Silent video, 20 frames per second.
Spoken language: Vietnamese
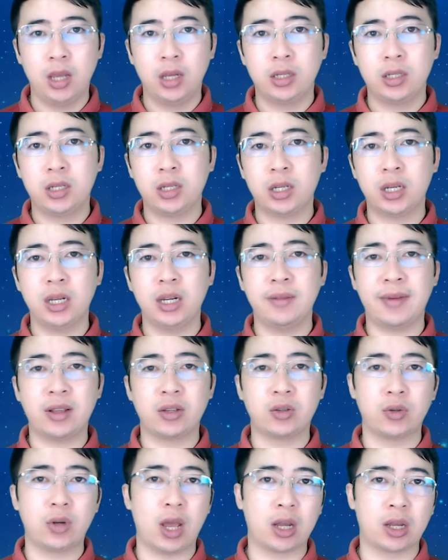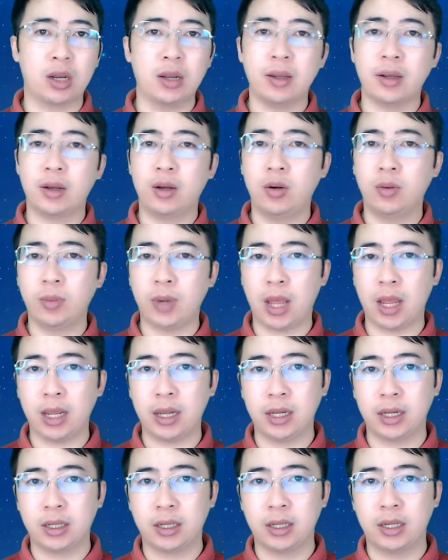Trước khi đi vào chủ đề clip ngày hôm
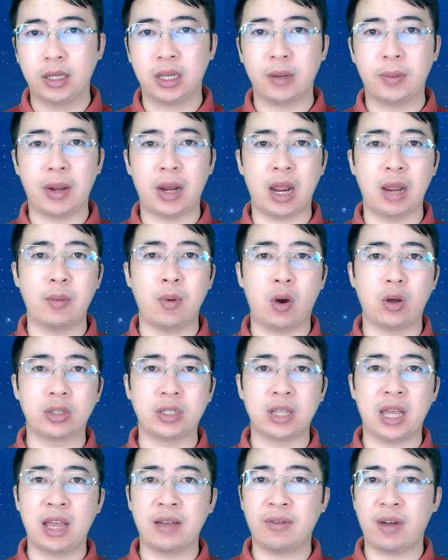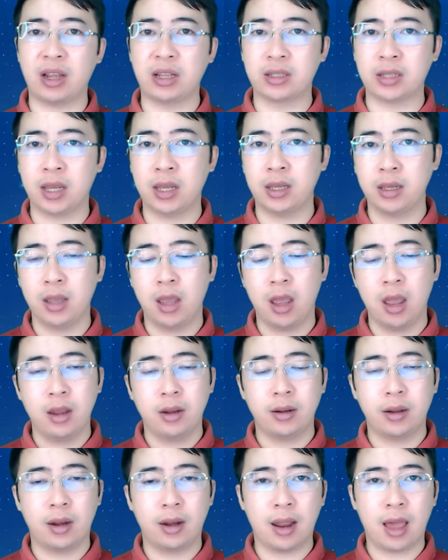nay thì các bạn hãy bỏ ra vài giây
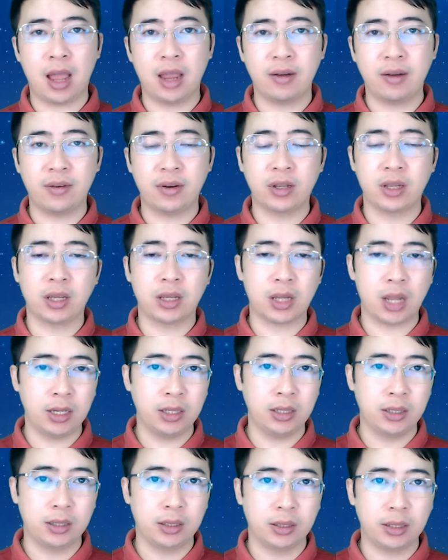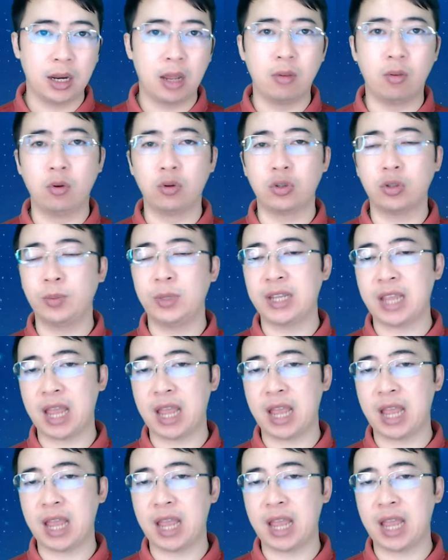để like và đăng ký kênh để ủng hộ cho mình